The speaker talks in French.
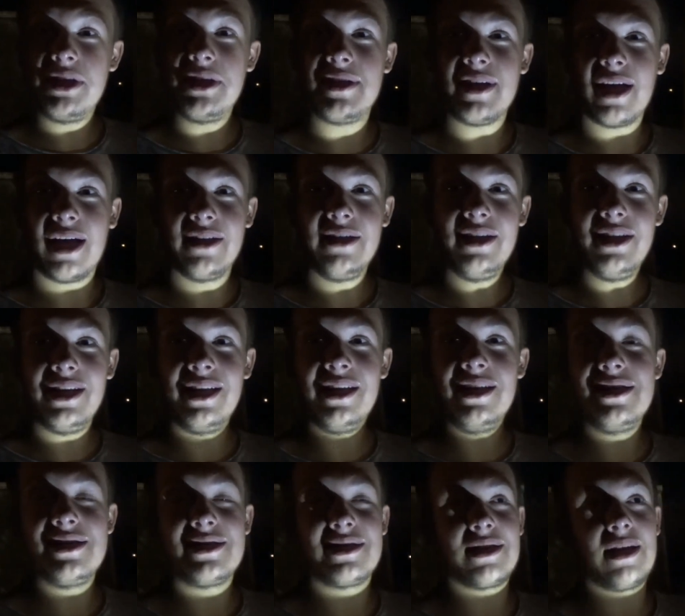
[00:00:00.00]
la Méditerranée et
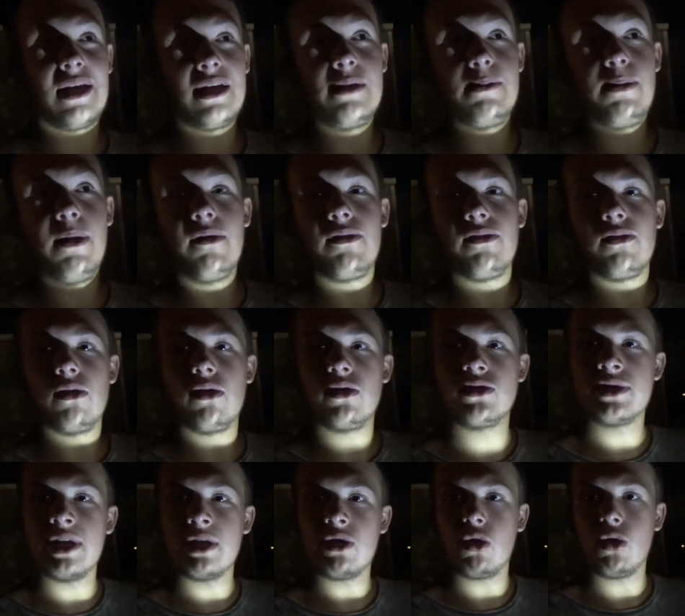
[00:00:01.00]
ils, ils peuvent
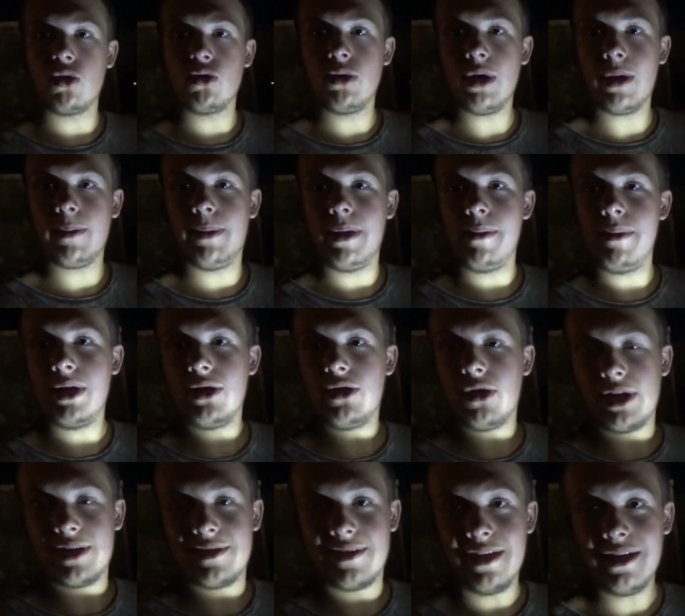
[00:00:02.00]
s'introduire pas mal
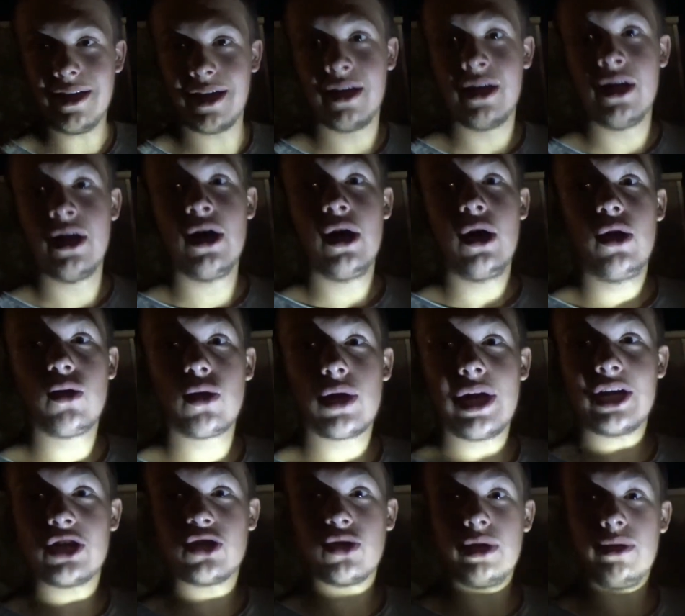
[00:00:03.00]
dans les terres.
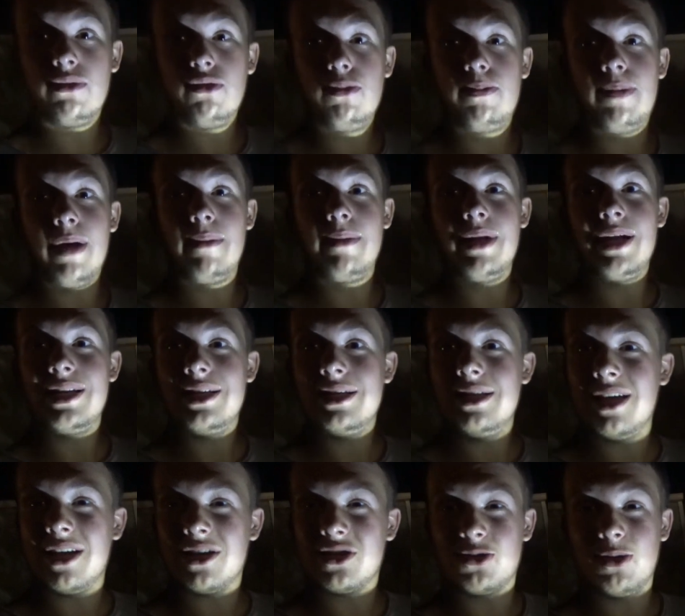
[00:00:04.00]
Donc là, j'en ai vu pas mal
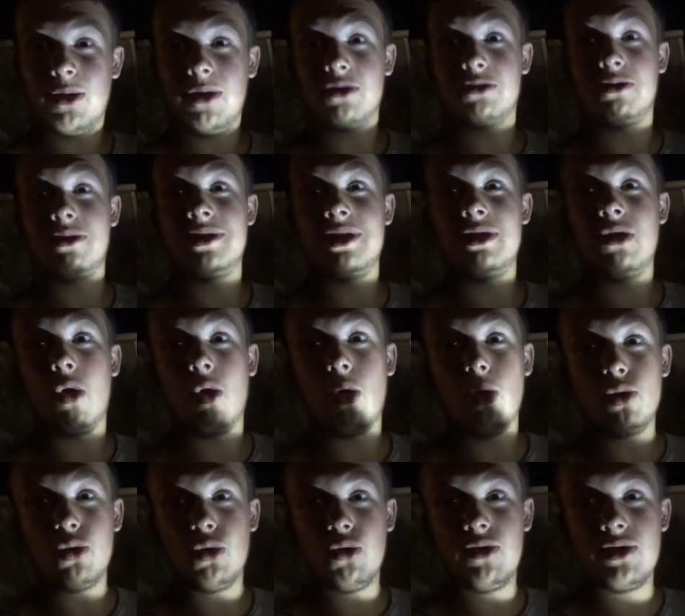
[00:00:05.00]
hier soir, je vais essayer d'en
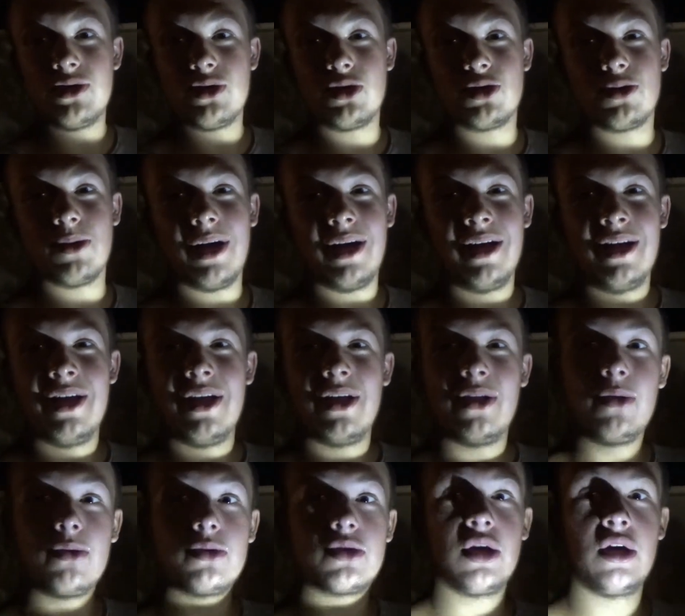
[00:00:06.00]
retrouver ce soir.
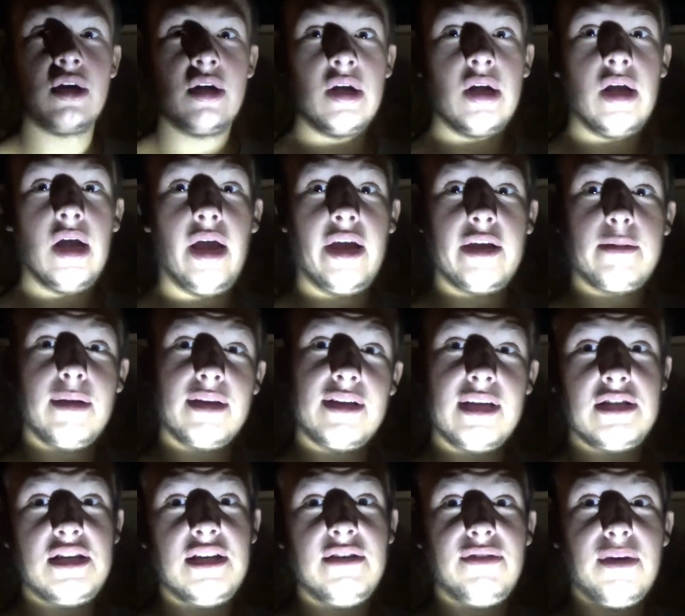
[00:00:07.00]
Donc avec ma
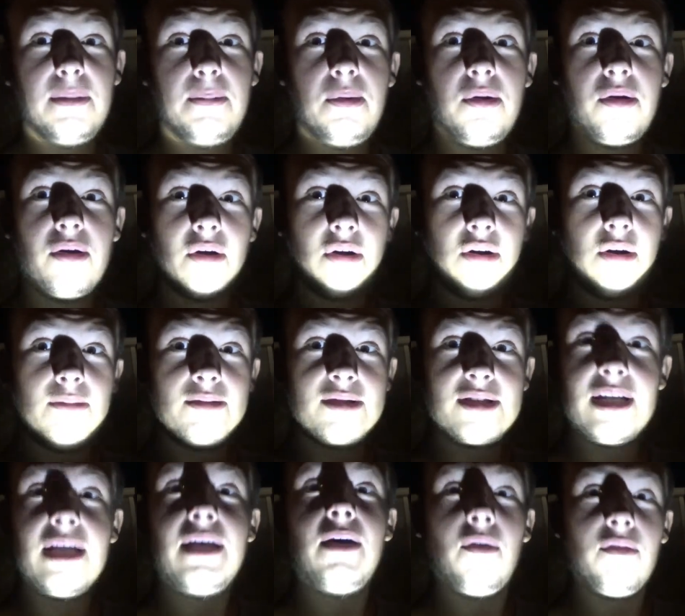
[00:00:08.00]
tête qui fait peur comme
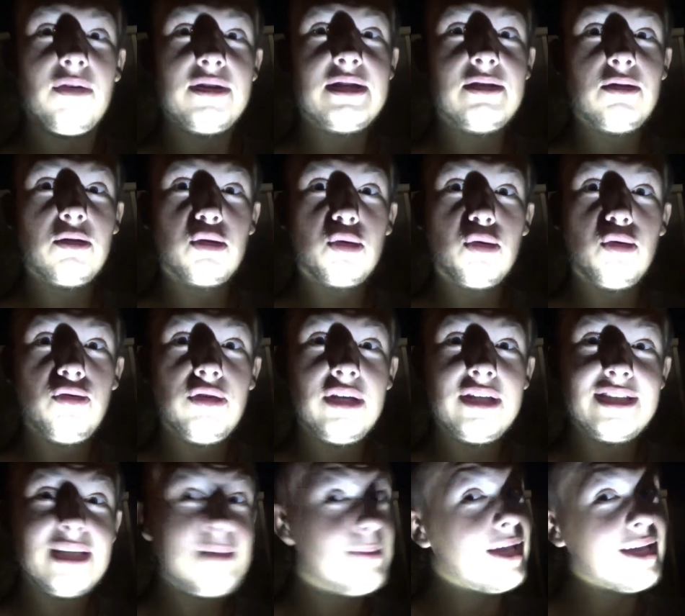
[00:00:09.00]
ça, on va essayer d'en
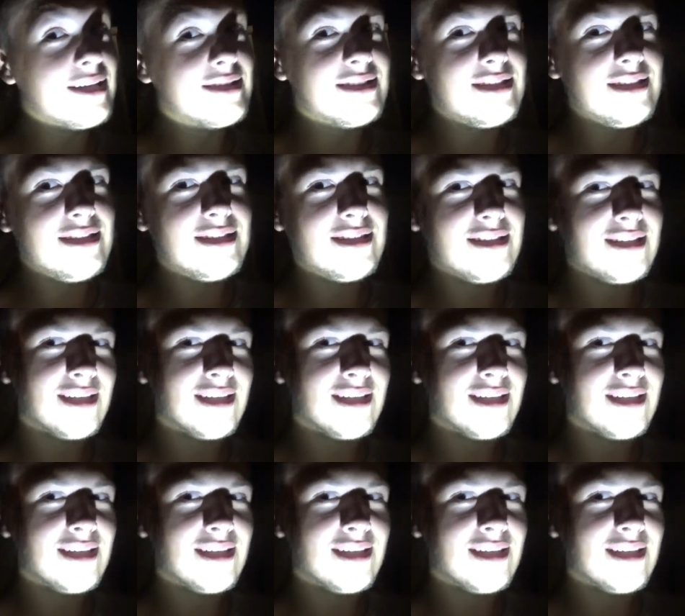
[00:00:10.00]
trouver, c'est parti